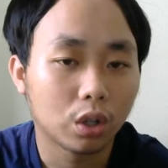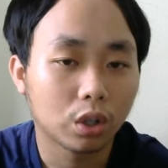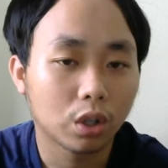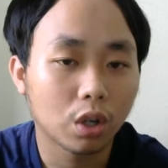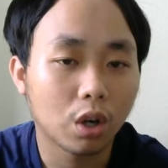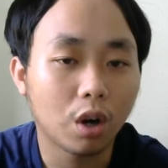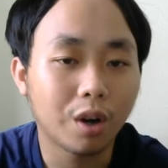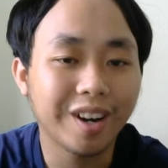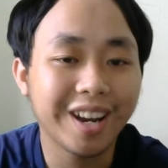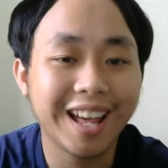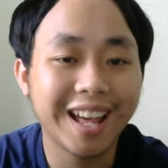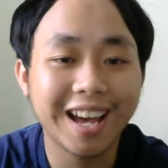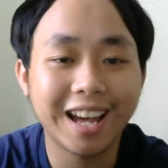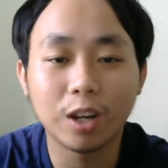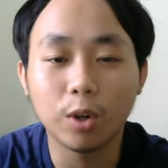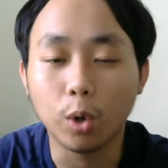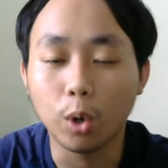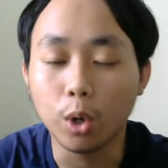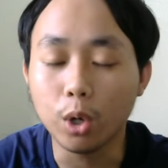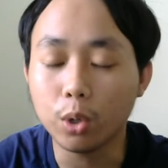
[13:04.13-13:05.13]
đó là
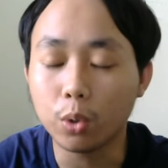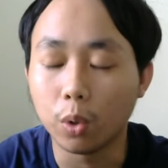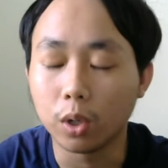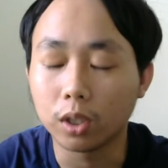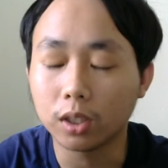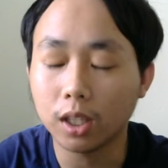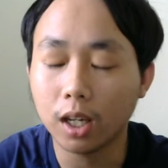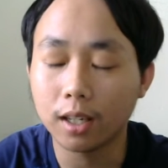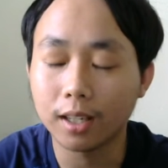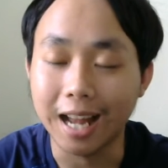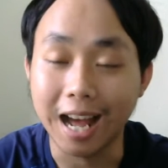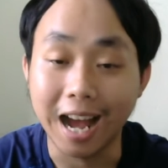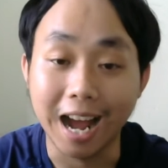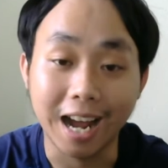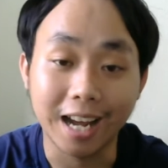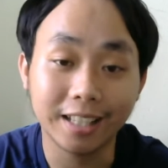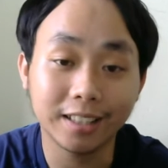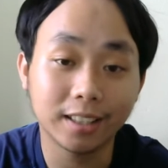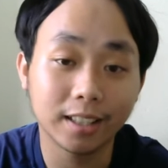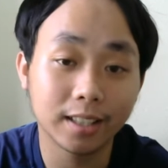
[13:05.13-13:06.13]
lỗi của thần
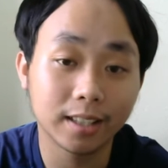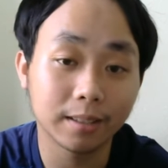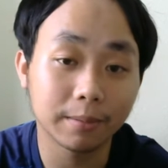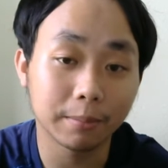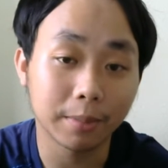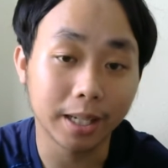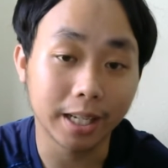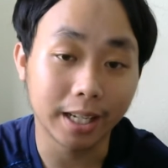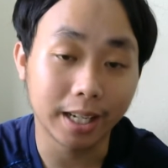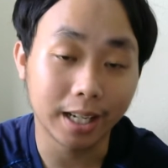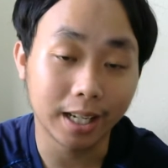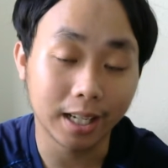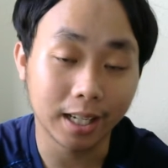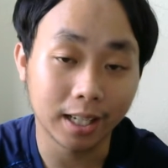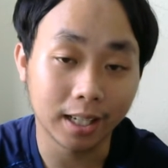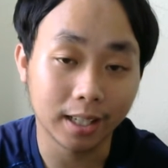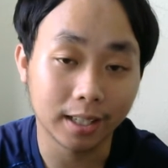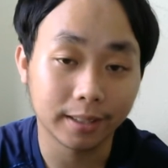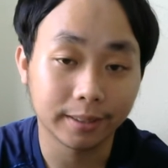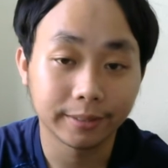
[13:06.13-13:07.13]
ái tình mẹ
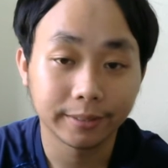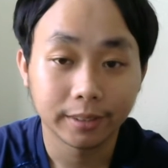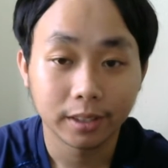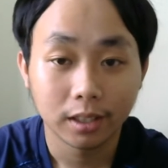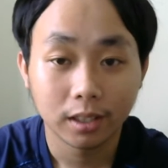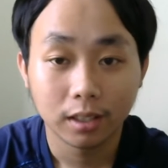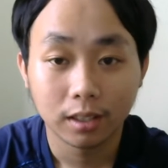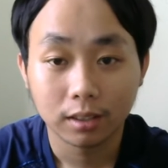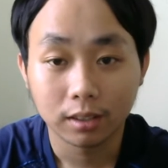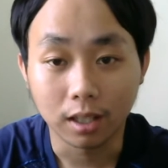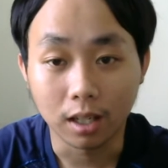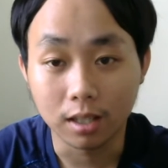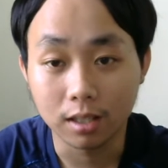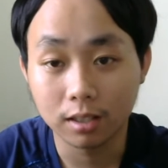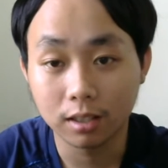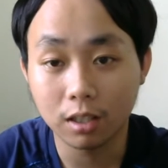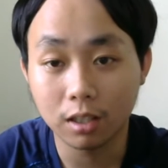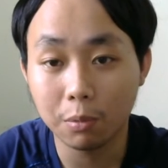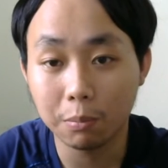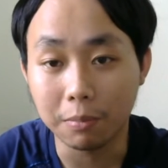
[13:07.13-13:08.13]
ạ
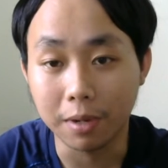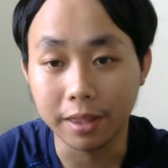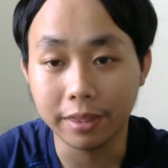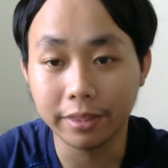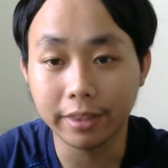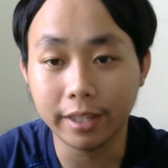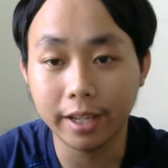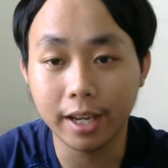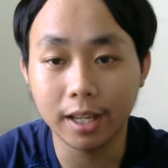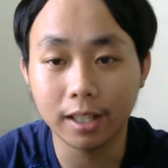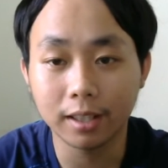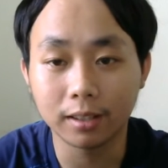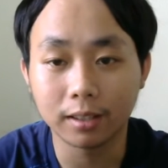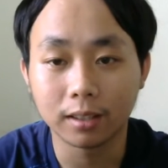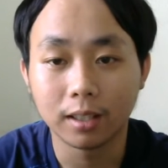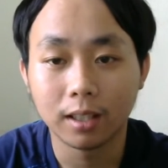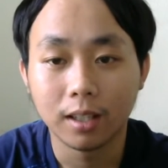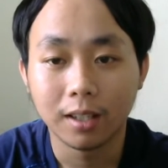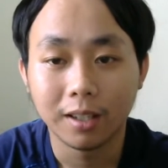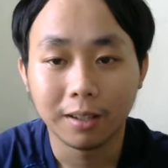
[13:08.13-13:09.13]
Thần không bắn tên
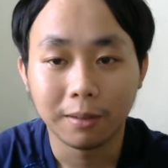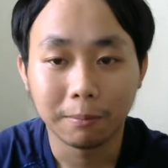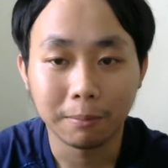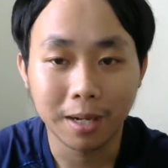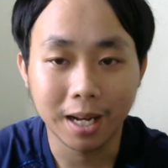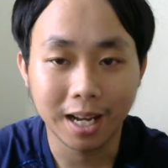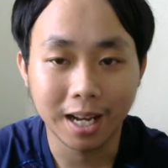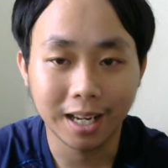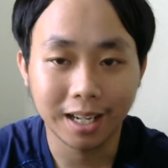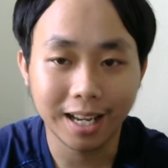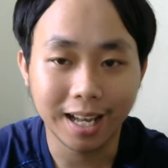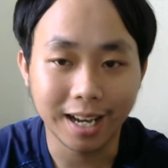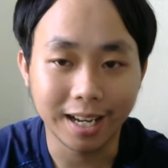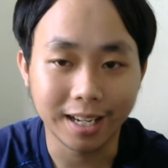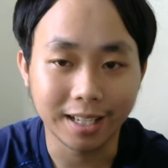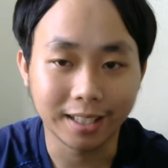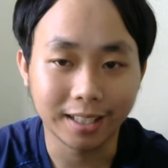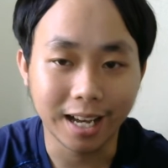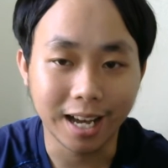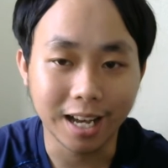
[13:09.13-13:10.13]
Mà
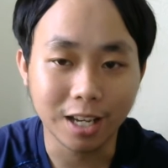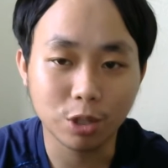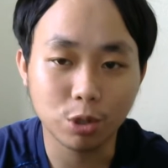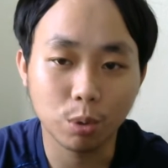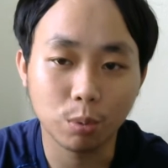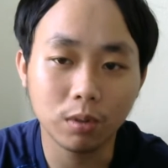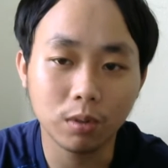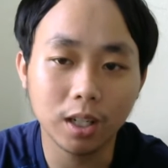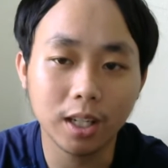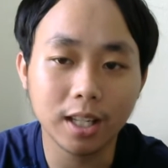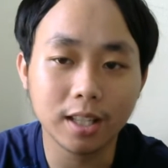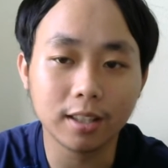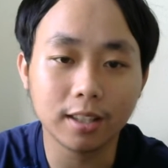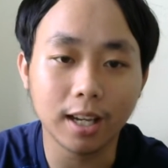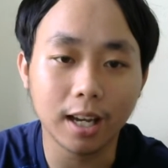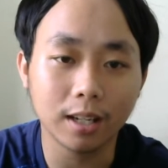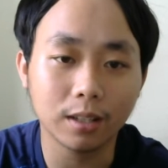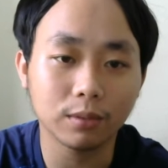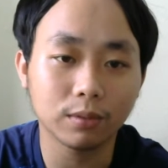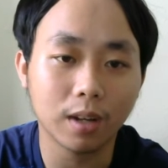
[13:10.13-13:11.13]
lại nã súng liên
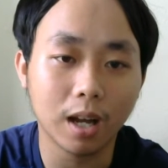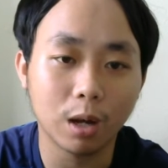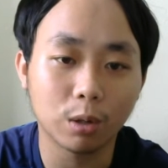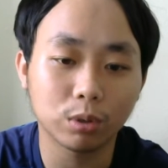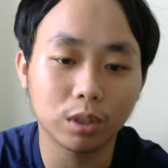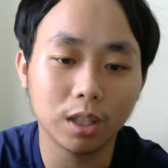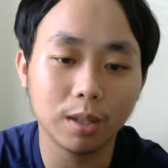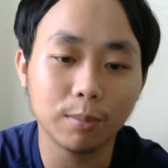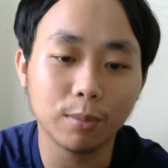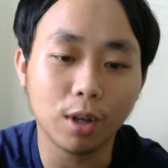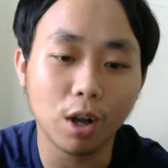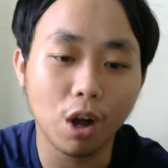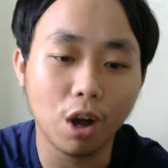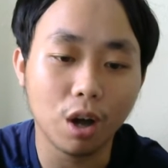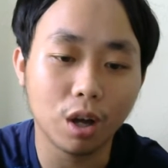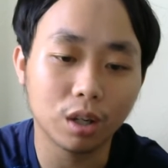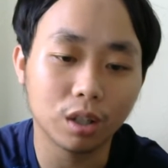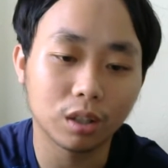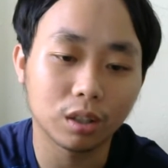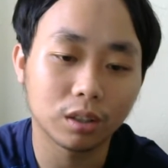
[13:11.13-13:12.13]
thanh vào tim
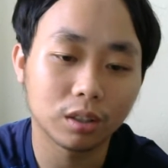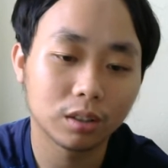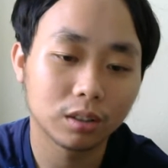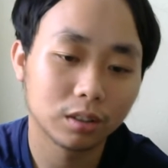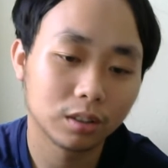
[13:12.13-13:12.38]
con